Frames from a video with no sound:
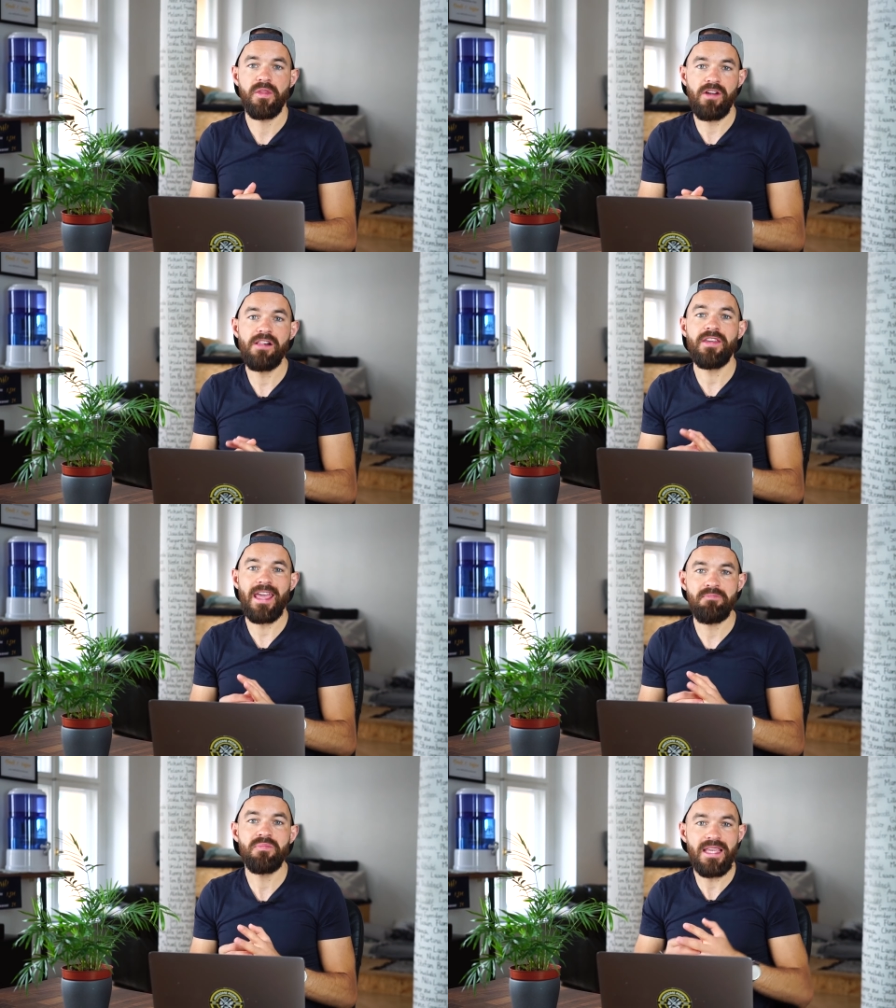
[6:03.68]
weil wir
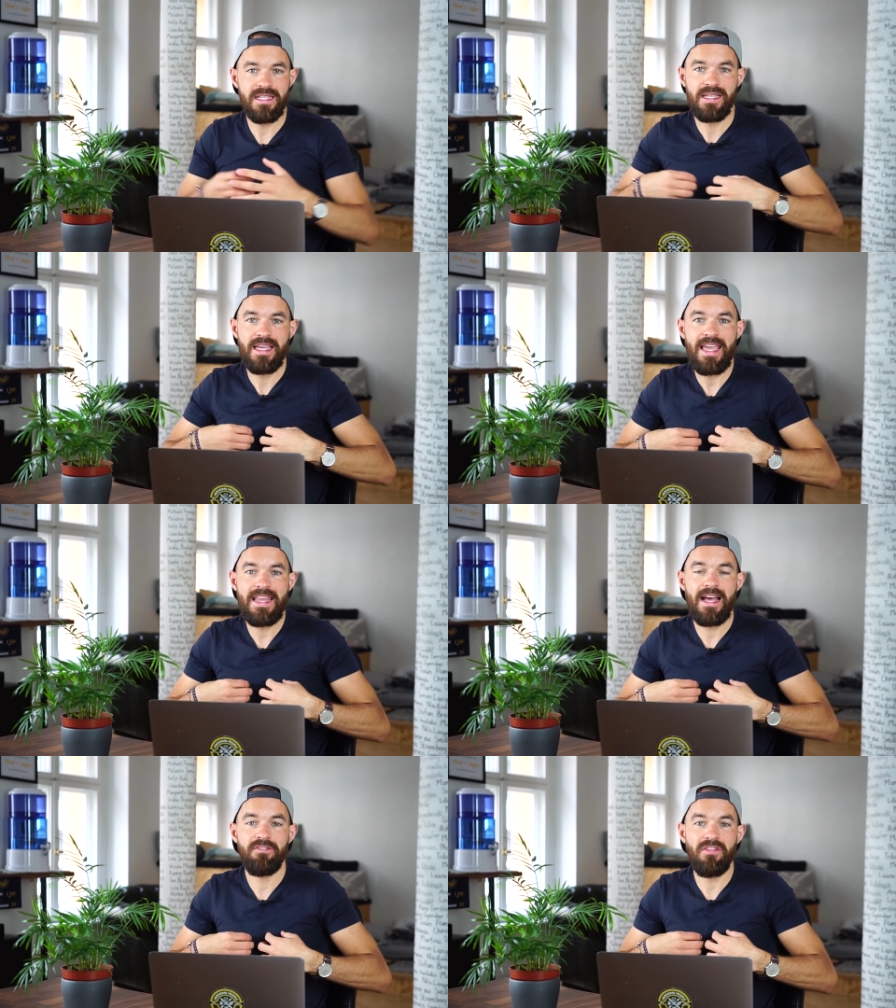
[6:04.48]
eben nicht,
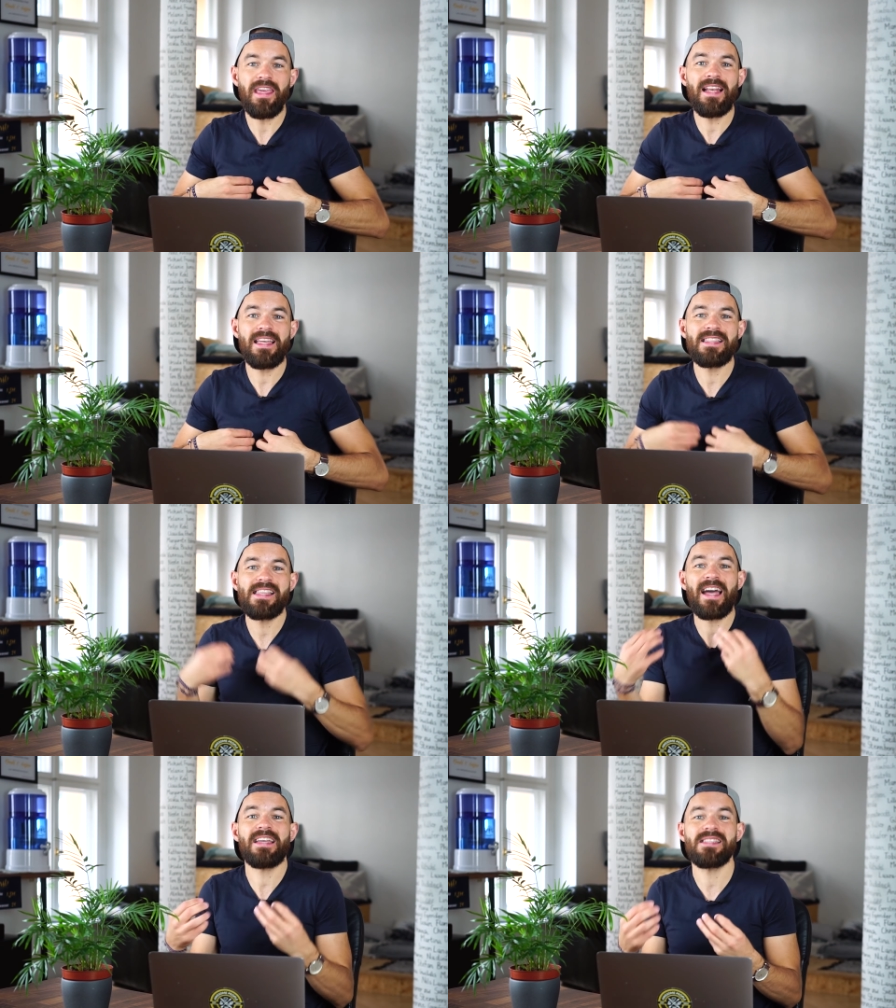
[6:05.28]
weil wir innerlich
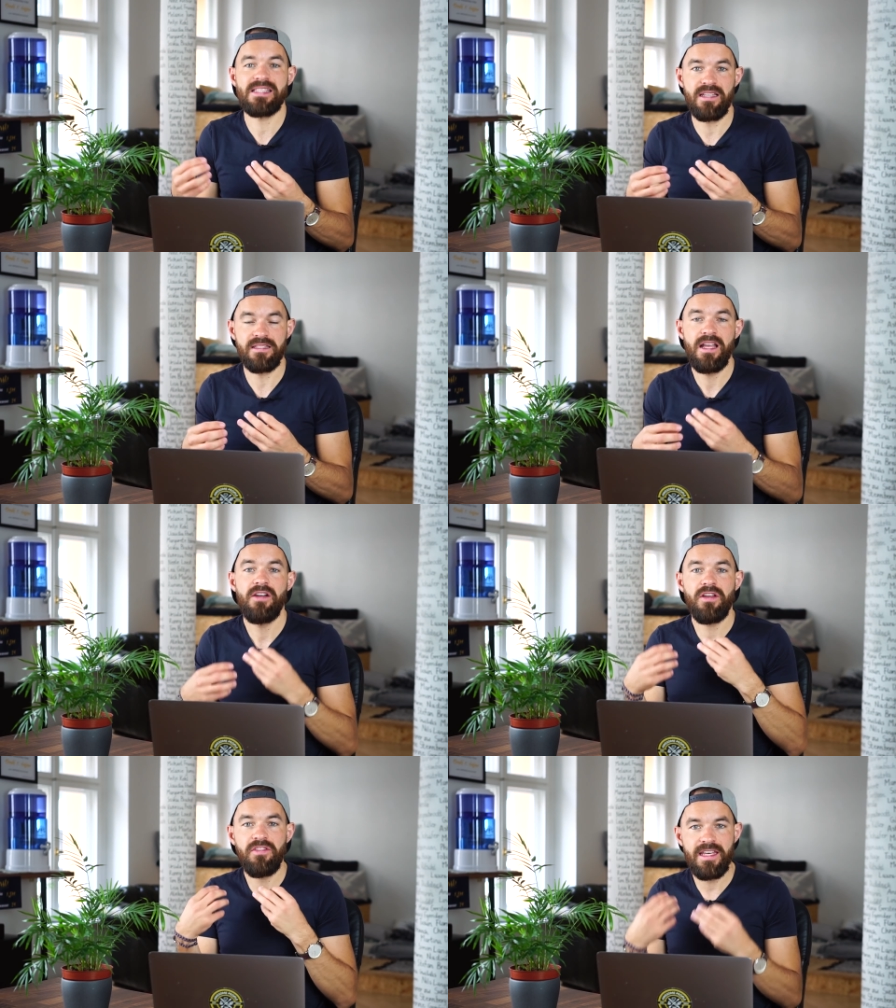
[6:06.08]
zerrissen sind,
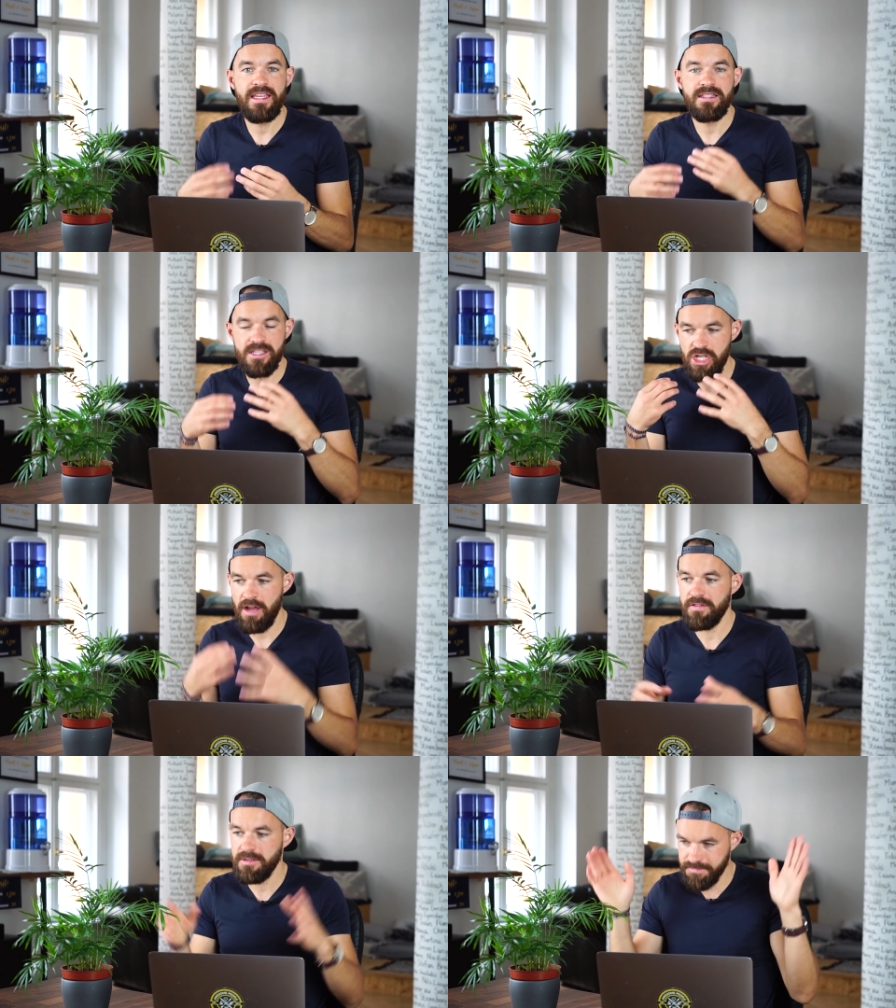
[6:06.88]
weil wir nicht es
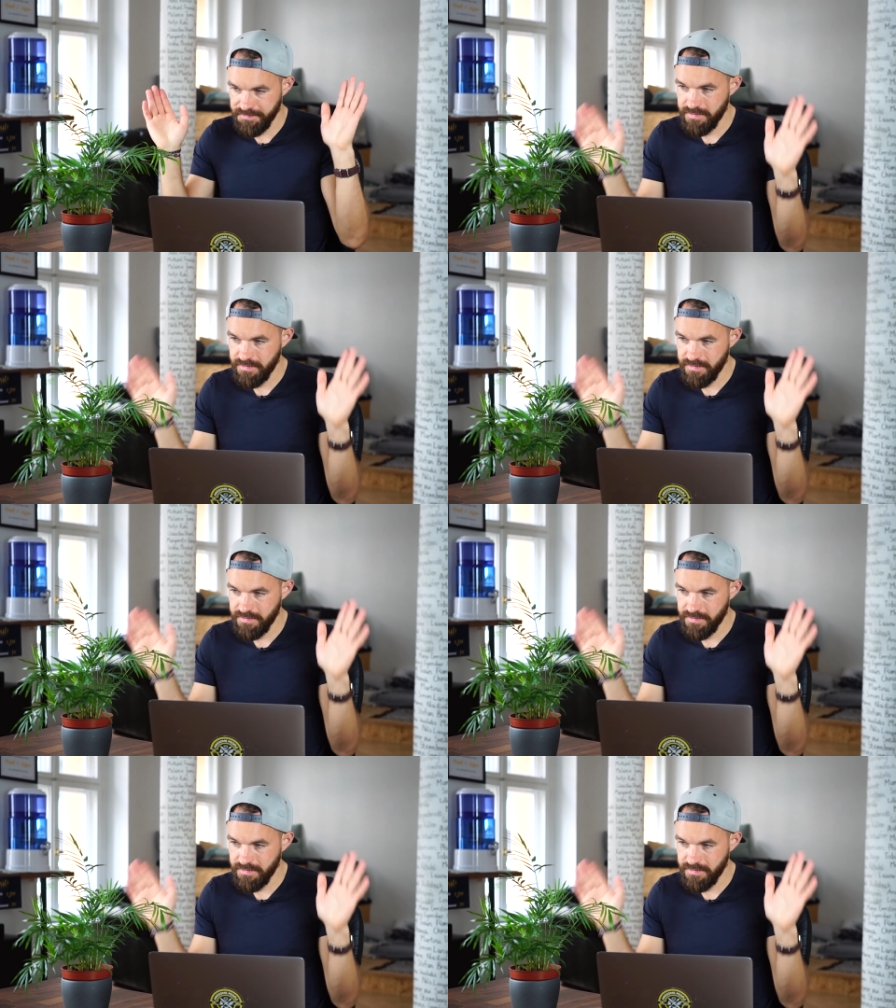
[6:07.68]
schaffen,